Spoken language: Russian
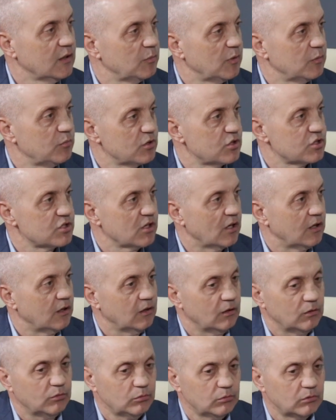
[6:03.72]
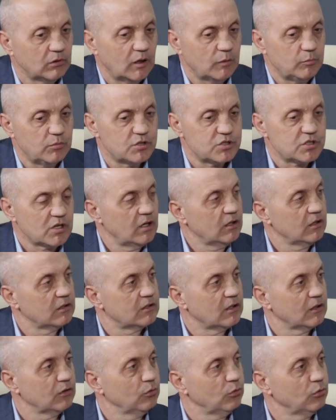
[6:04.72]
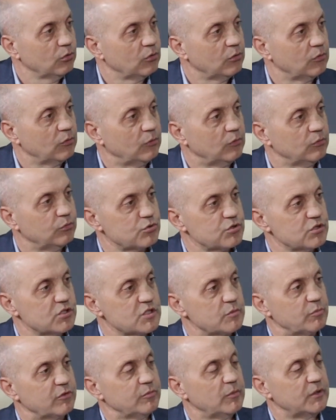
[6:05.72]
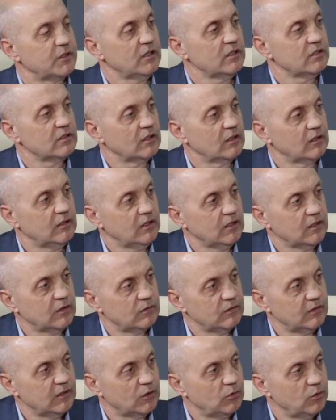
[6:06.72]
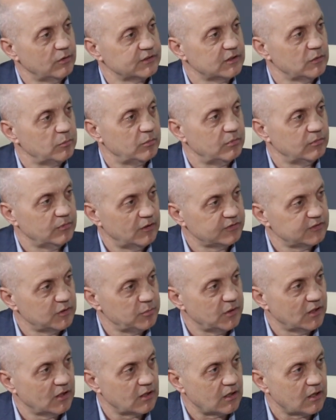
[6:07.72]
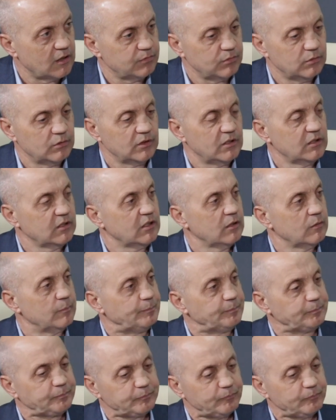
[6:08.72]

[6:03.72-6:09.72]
нам обещали. Ну, обещали это одно, но нужно же посмотреть на нек некую авто автобиографию, на некий,